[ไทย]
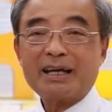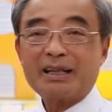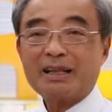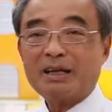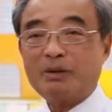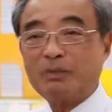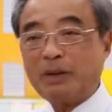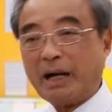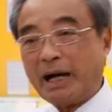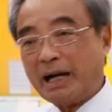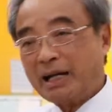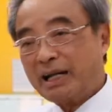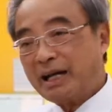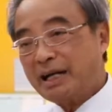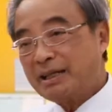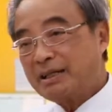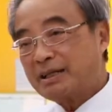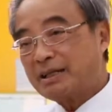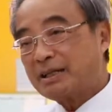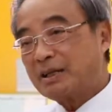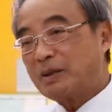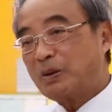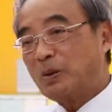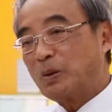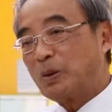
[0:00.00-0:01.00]
แล้วมหาวิทยาลัย
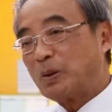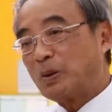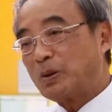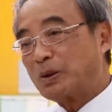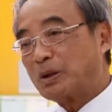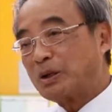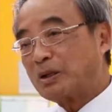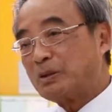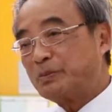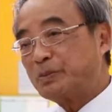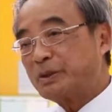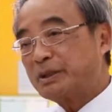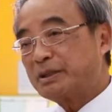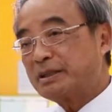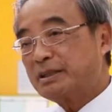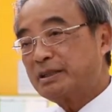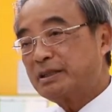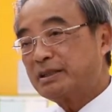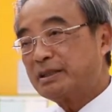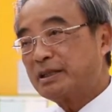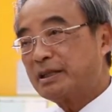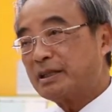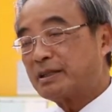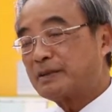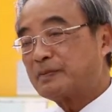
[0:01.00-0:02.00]
ที่เขาลงคอมพิวเตอ
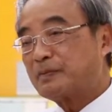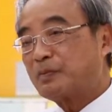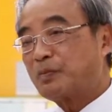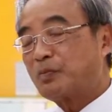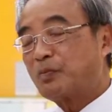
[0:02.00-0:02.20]
ร์เนี่ย